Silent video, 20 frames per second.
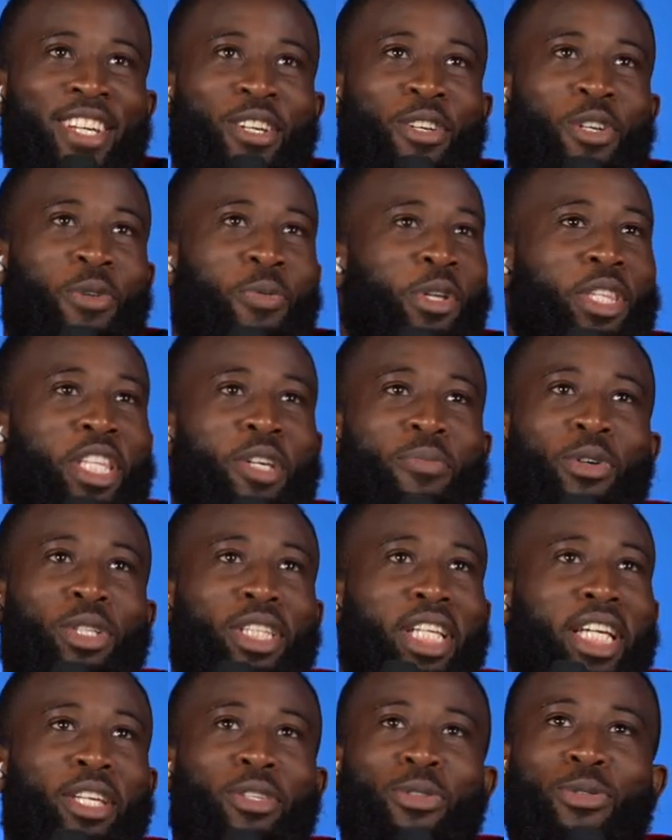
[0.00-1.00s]
je peux
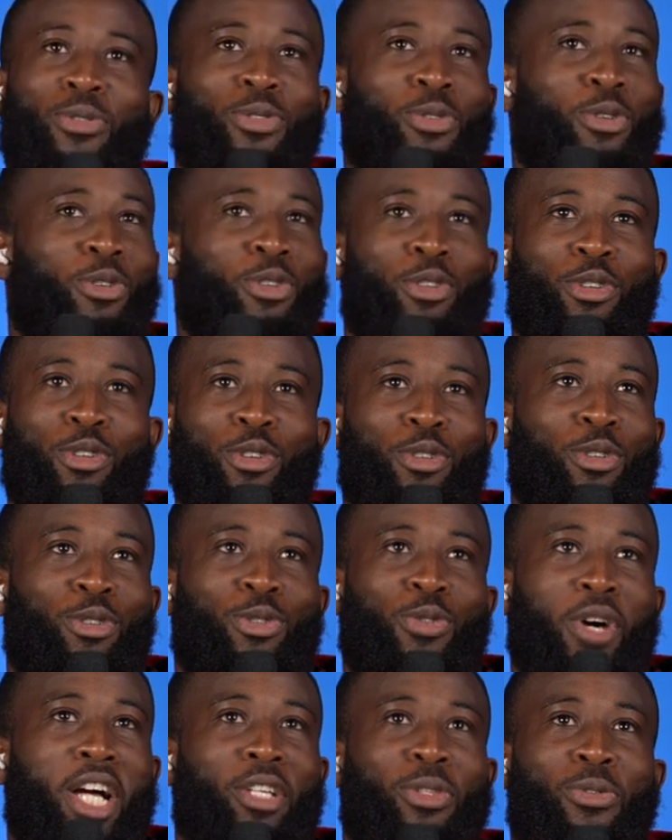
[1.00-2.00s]
démontrer tout ce que je,
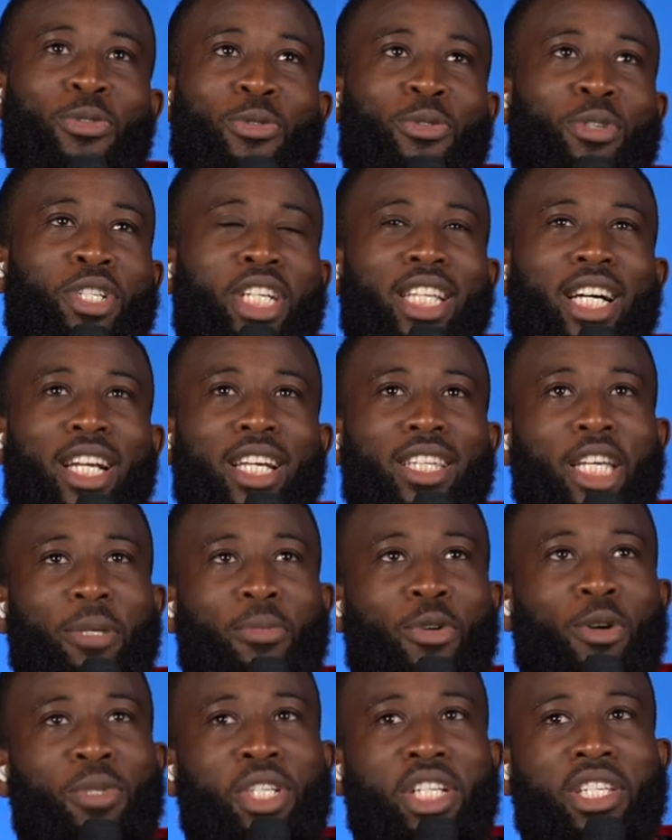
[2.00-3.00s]
voilà, tout ce que j'ai dans les tripes,
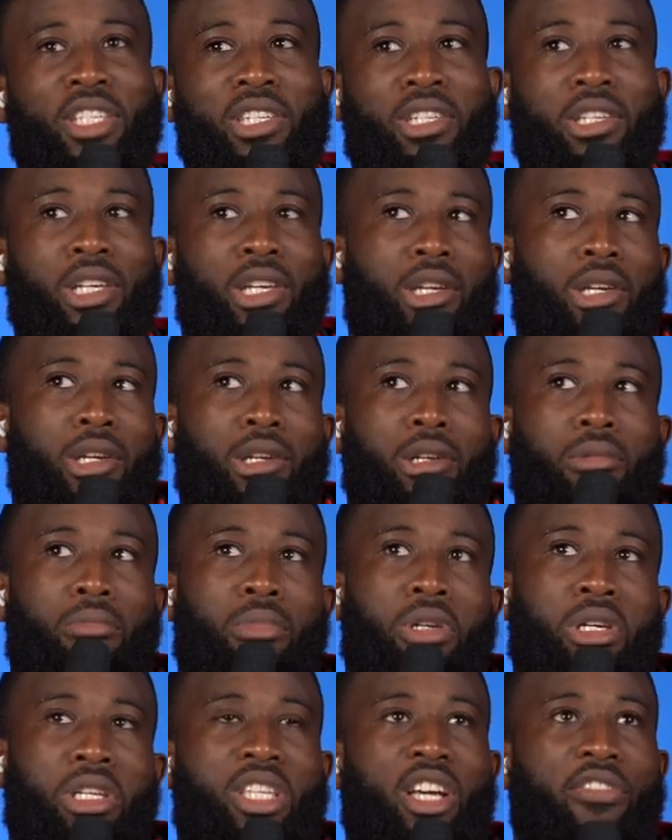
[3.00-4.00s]
comme j'ai dit,
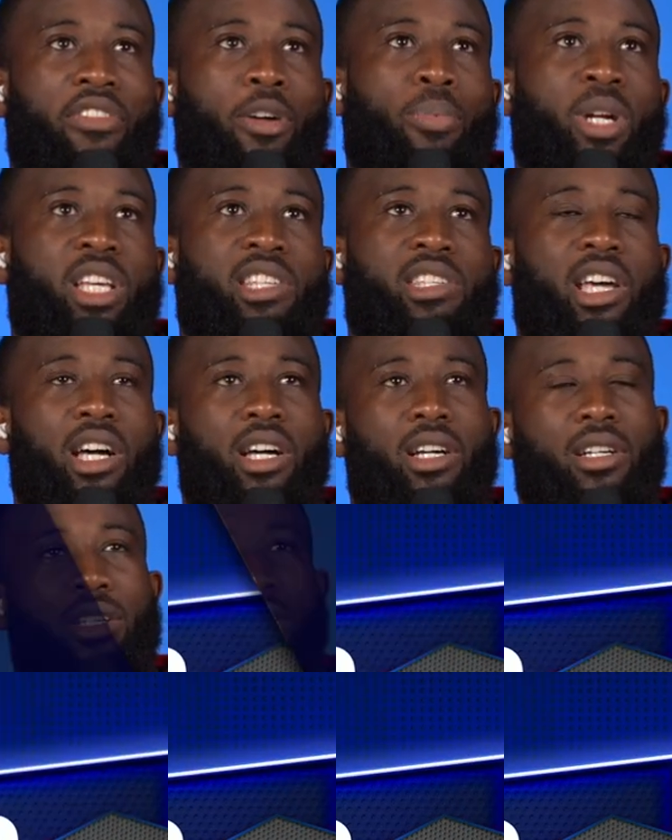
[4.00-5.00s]
et ça fait plaisir.
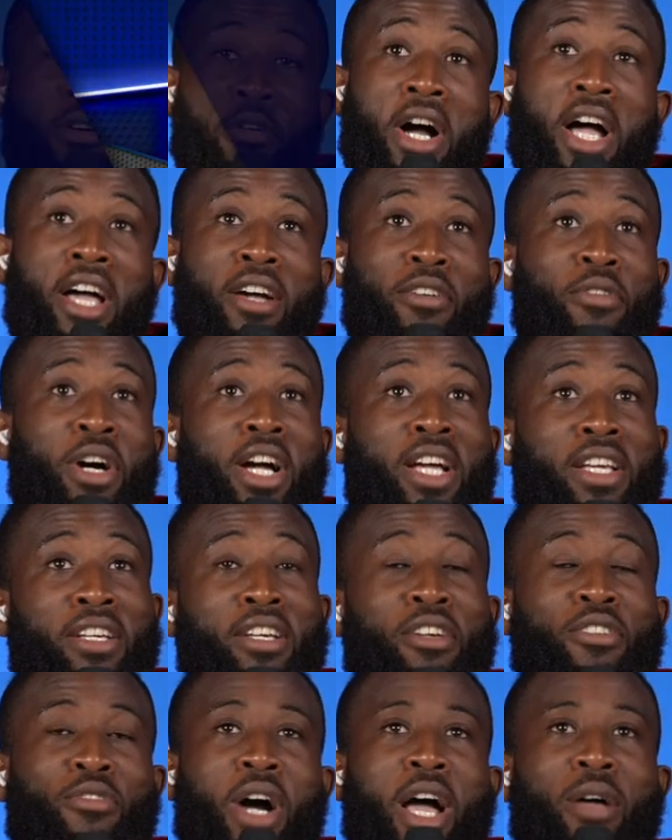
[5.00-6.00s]

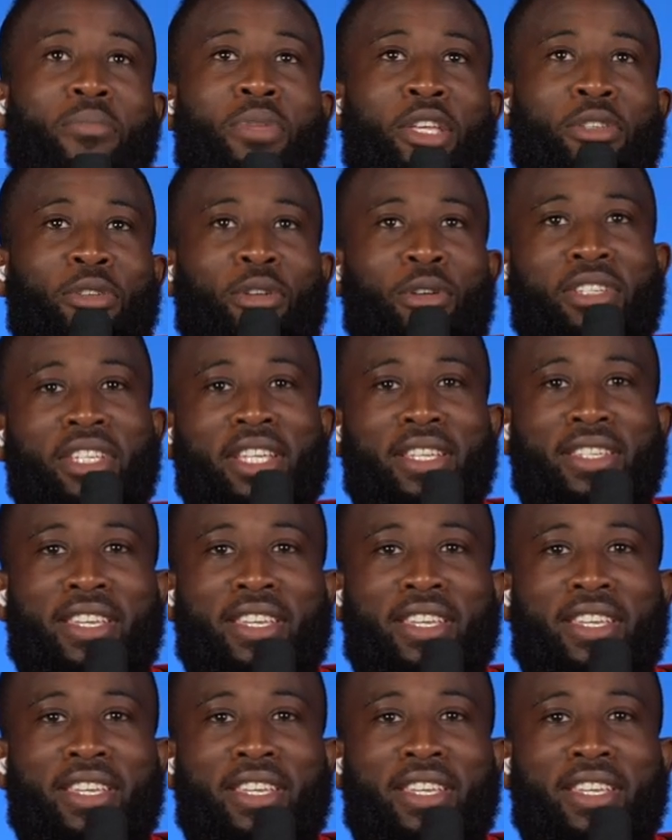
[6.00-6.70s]
Ouais, bien sûr, c'est